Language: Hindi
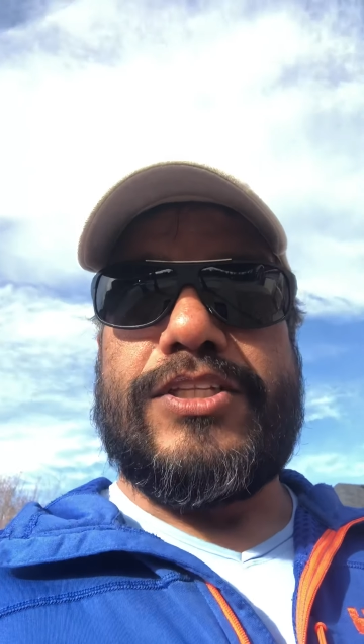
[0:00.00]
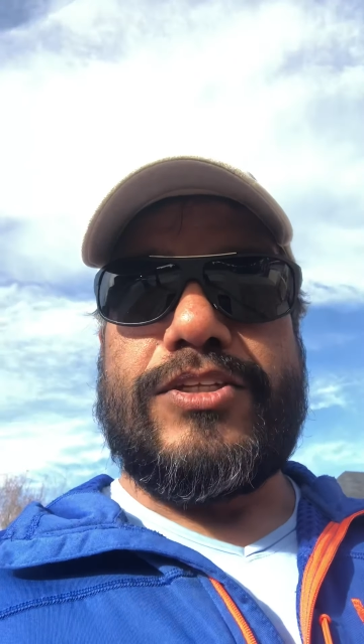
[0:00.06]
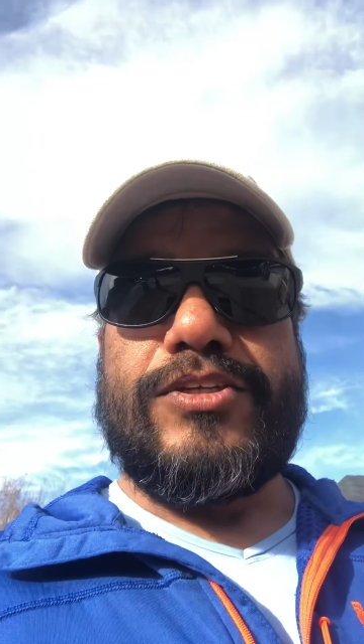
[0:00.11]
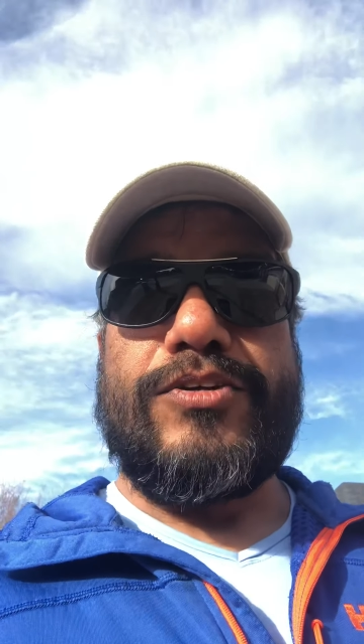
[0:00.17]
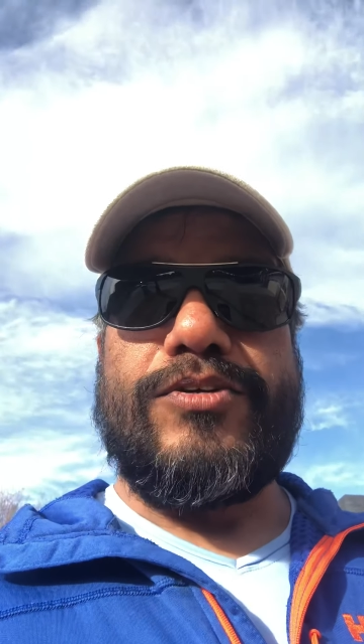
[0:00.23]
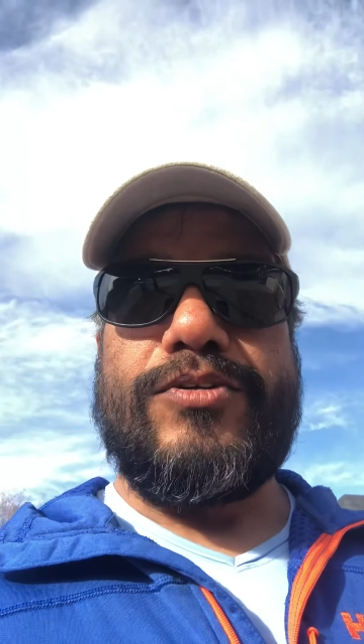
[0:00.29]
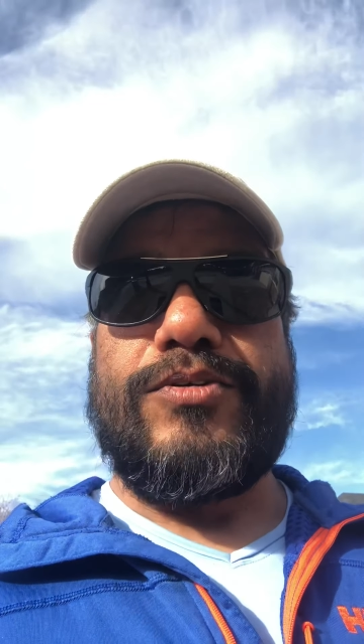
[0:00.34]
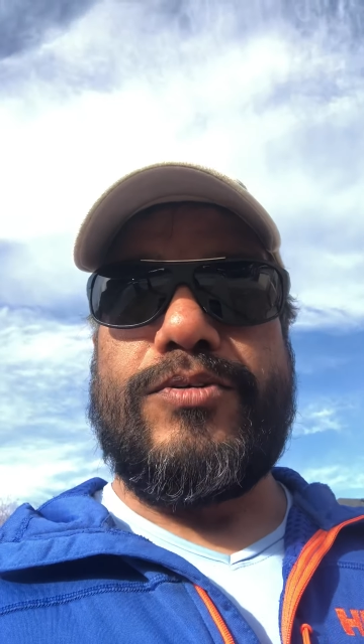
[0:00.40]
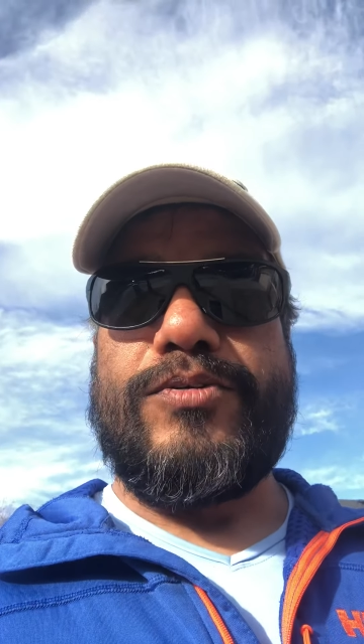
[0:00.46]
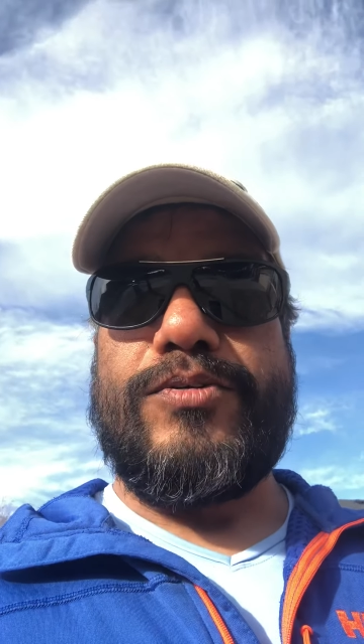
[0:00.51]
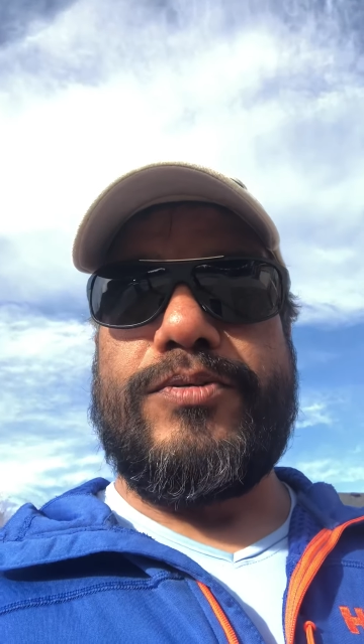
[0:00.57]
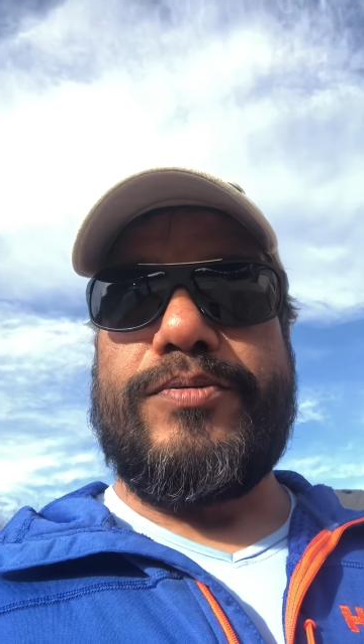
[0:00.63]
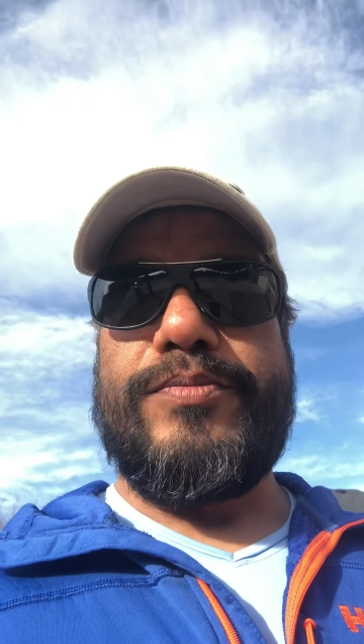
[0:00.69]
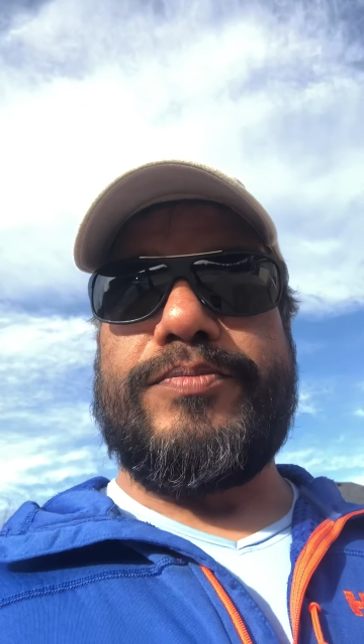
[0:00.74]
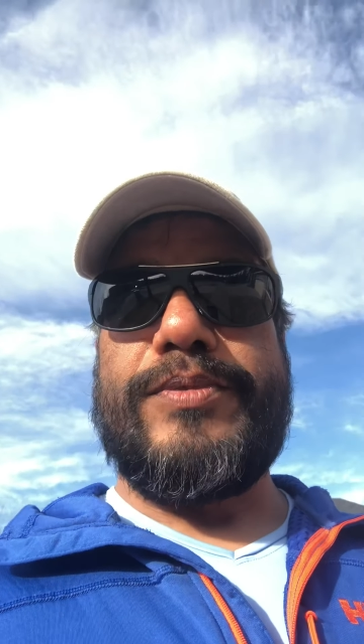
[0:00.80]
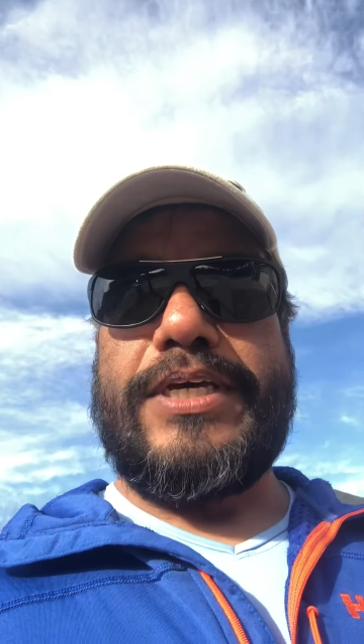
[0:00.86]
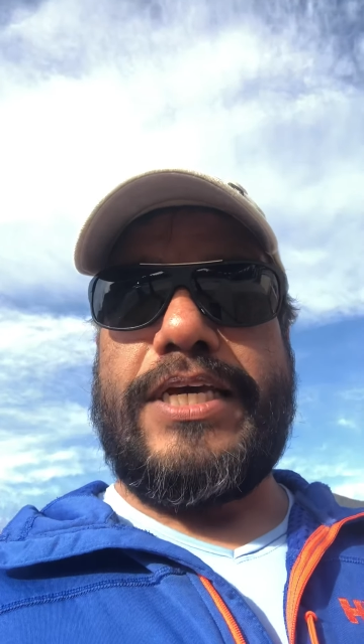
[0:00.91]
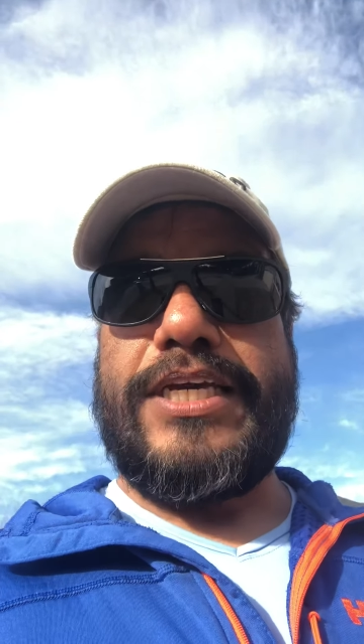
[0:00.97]
तो
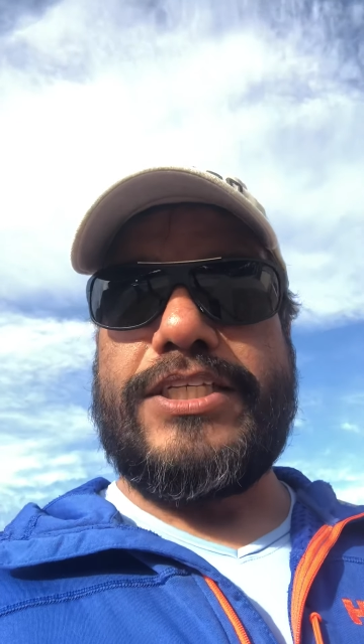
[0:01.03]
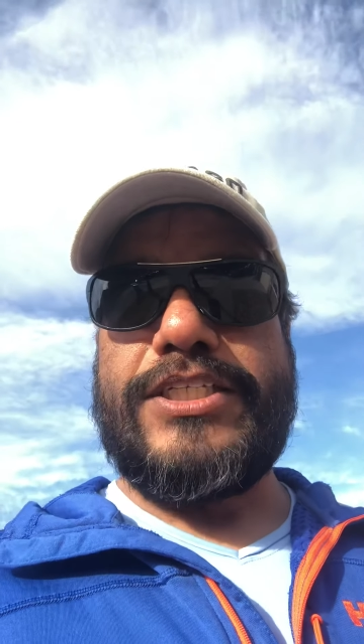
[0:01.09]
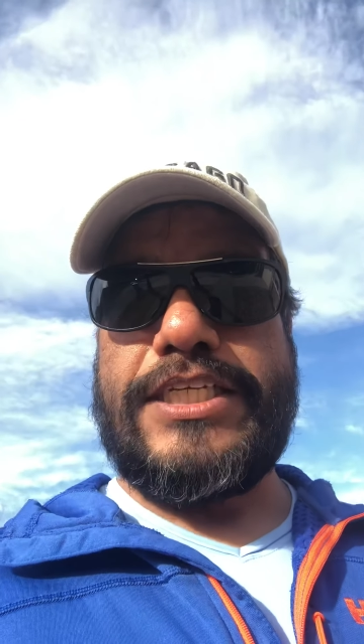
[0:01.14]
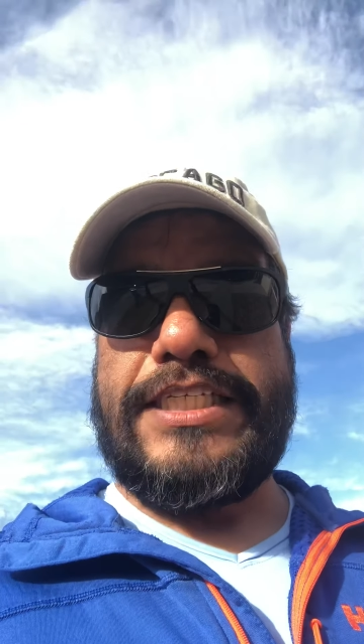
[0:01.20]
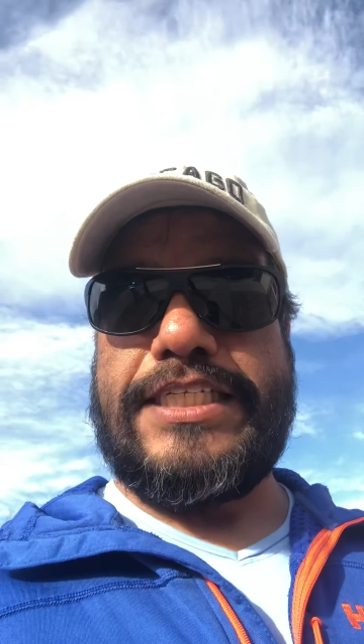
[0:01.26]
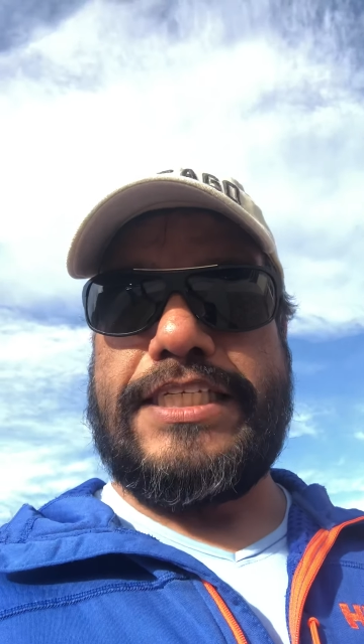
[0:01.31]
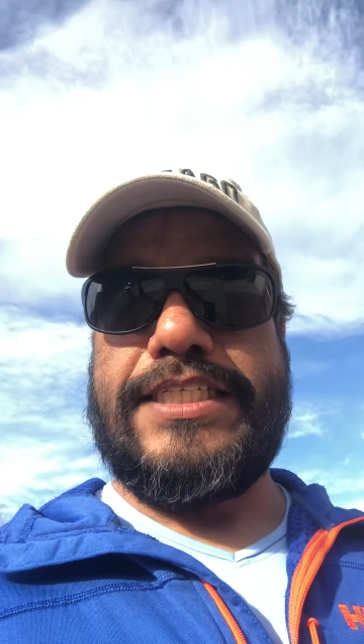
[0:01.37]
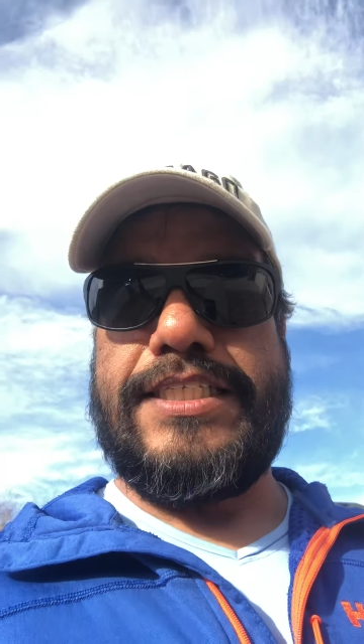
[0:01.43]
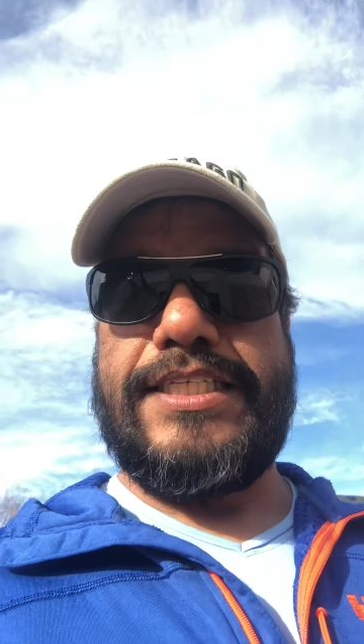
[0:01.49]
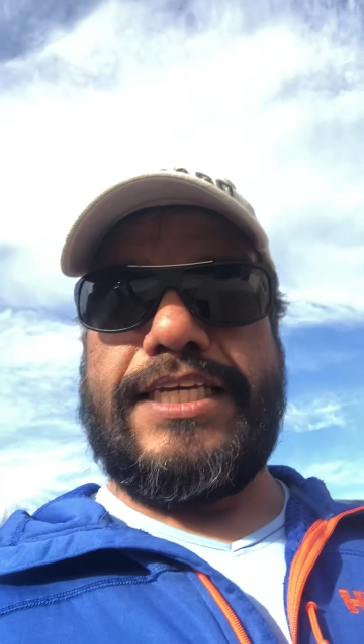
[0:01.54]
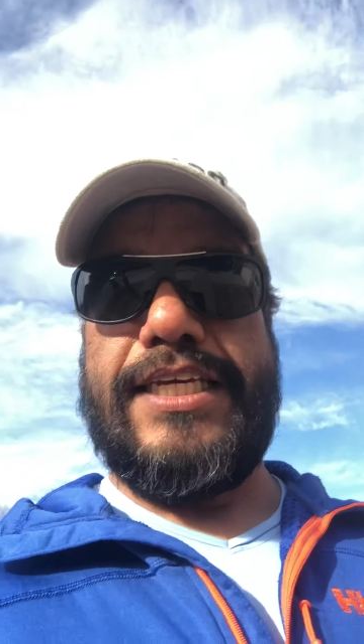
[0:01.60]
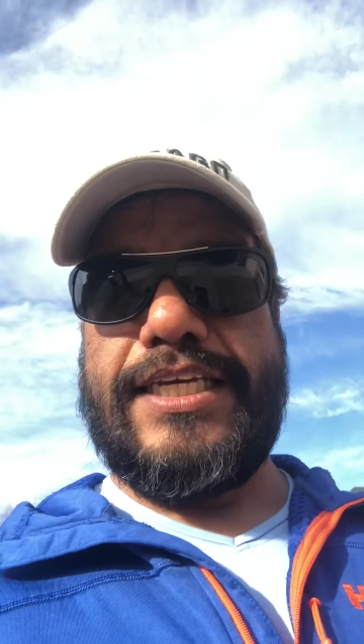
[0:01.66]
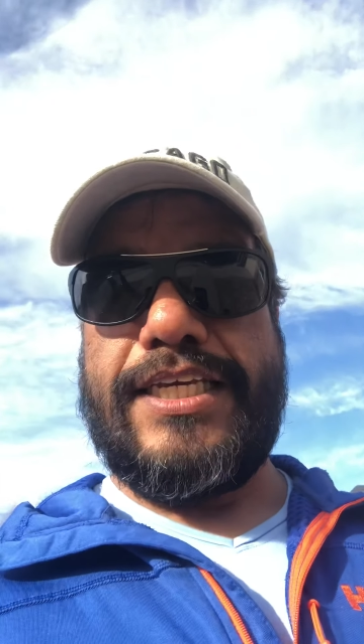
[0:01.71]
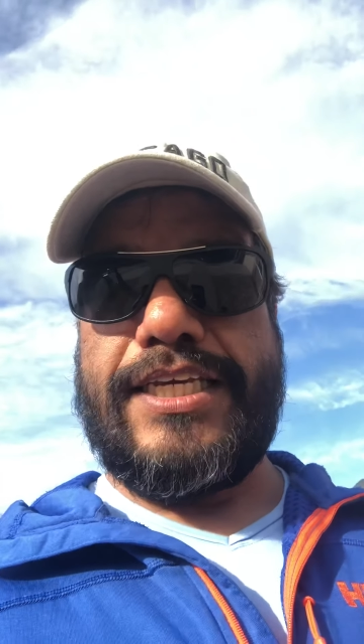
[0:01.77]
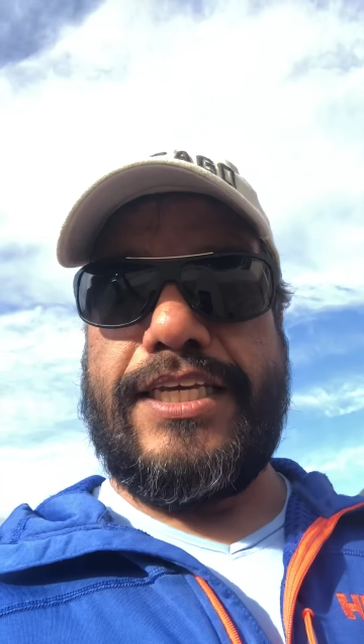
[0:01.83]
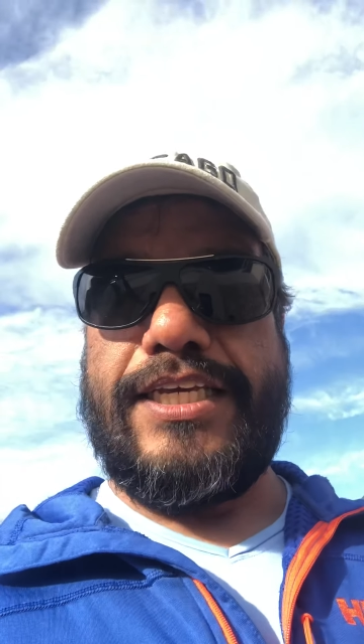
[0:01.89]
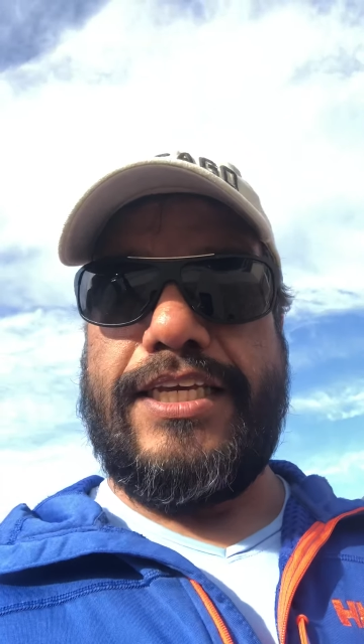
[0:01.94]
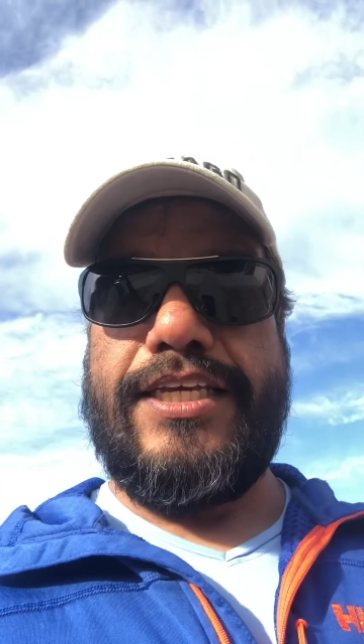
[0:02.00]
अच्छी चीज़ यह है
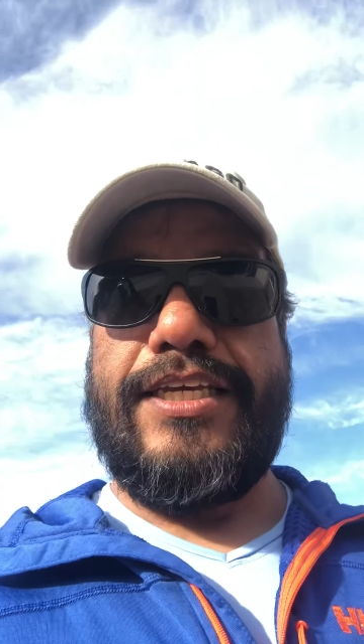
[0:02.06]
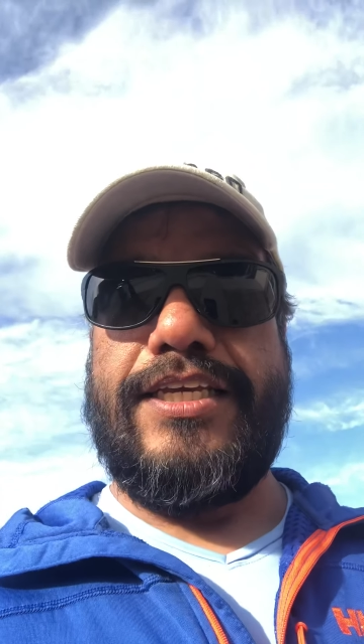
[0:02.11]
कि